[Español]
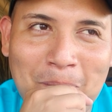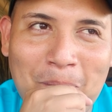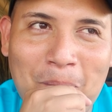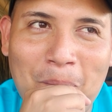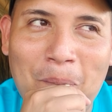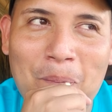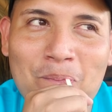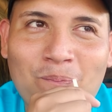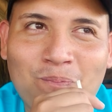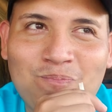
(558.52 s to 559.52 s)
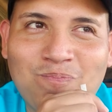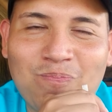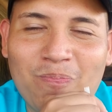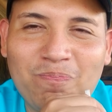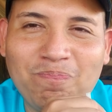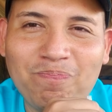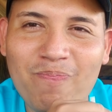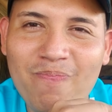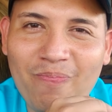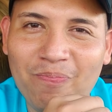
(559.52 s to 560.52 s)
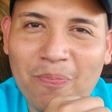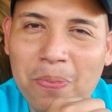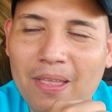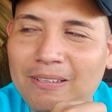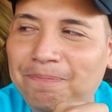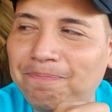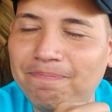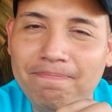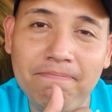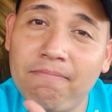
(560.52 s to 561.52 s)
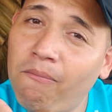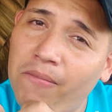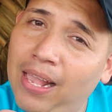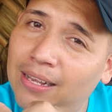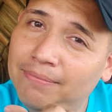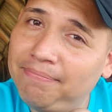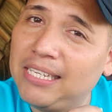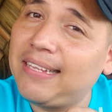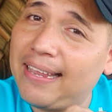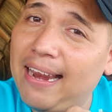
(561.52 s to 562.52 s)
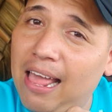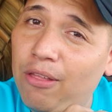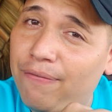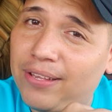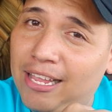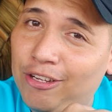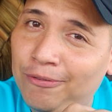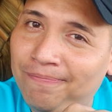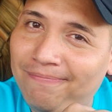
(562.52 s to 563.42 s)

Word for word: Te acompaño. Está riquísima. Está aquí al lado disfrutando.